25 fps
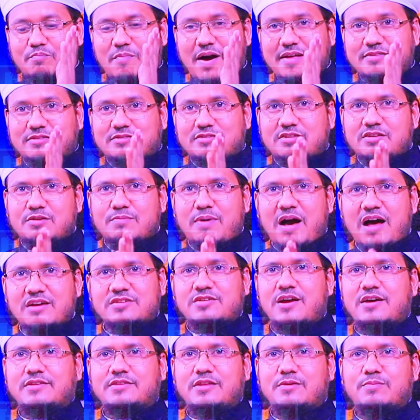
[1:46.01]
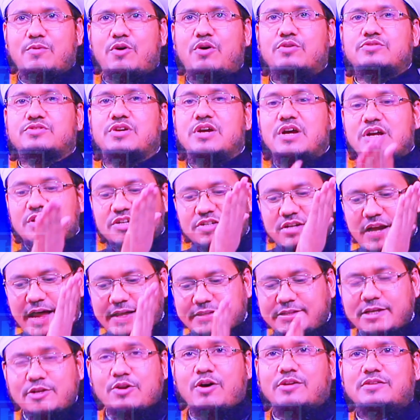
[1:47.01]
মাতৃভাষা দিবস
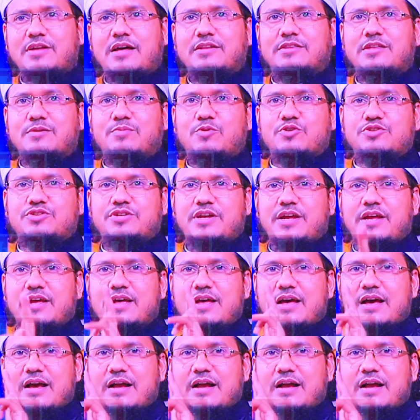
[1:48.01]
স্বাধীনতা দিবসে